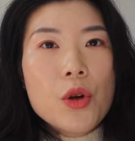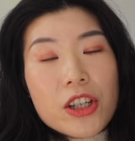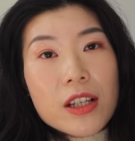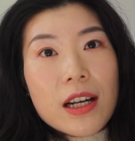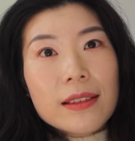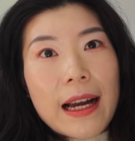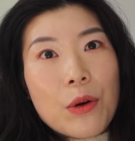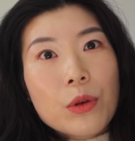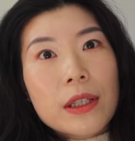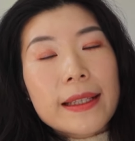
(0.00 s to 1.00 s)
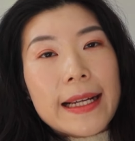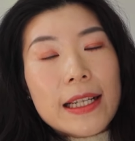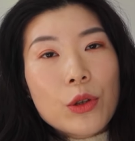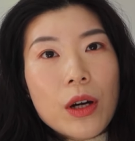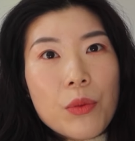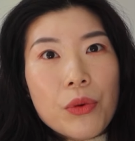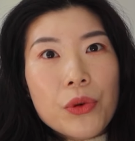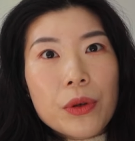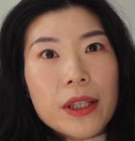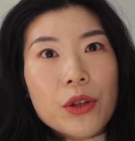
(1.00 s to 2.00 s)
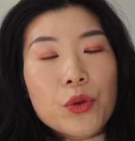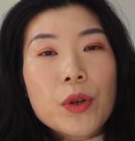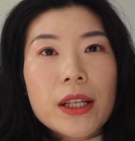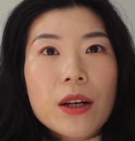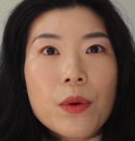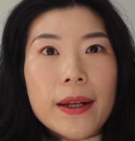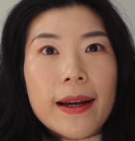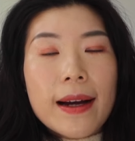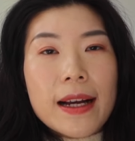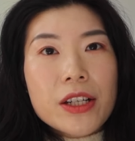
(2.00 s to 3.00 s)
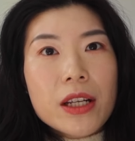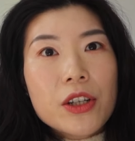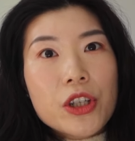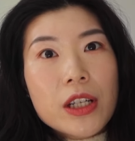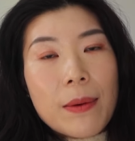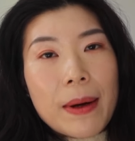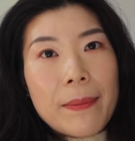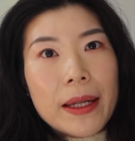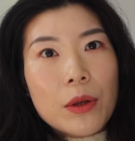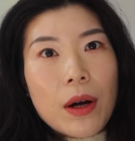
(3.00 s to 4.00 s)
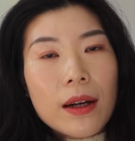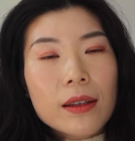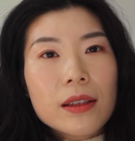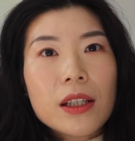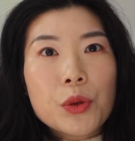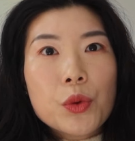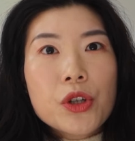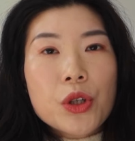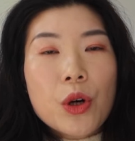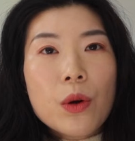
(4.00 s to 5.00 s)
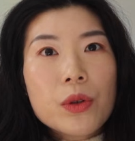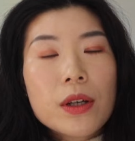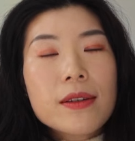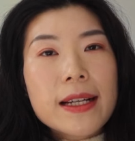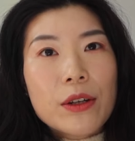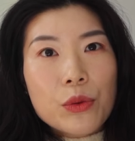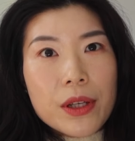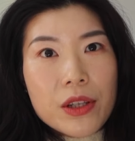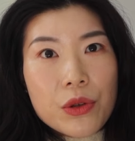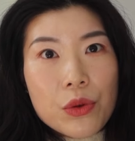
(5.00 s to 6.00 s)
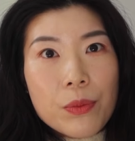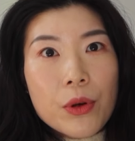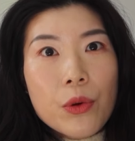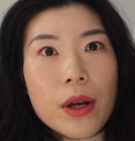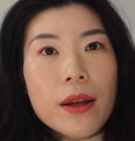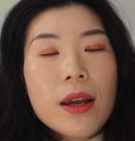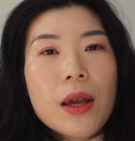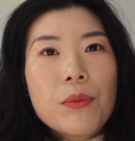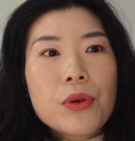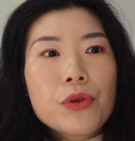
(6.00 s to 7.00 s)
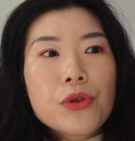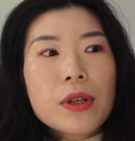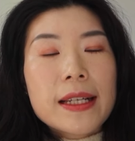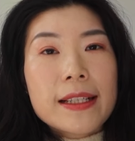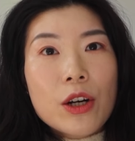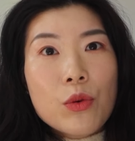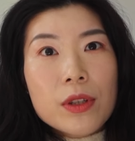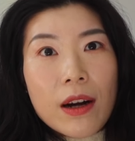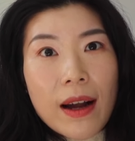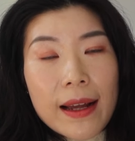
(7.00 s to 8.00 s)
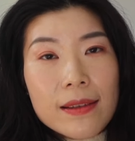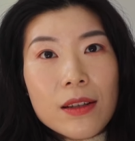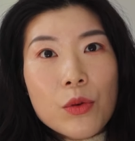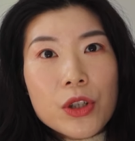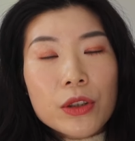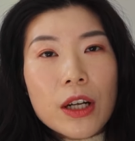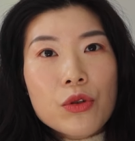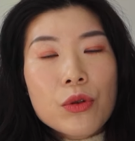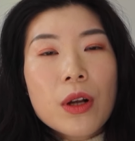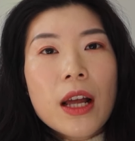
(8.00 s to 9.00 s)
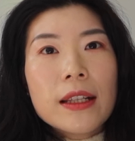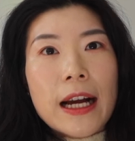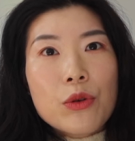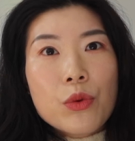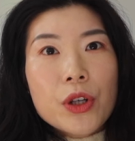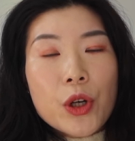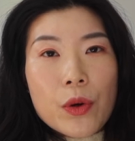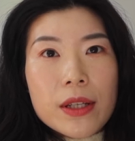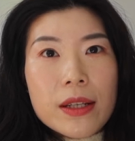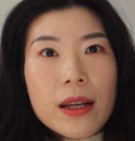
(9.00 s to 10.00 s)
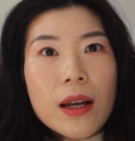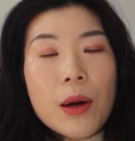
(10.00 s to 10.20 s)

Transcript: 职场打工人大家都很不容易，如果你跟我一样还是一个职场妈妈的话，可能很多时候更加容易情绪崩溃。比如说在照顾小孩子的过程当中，他如果有一些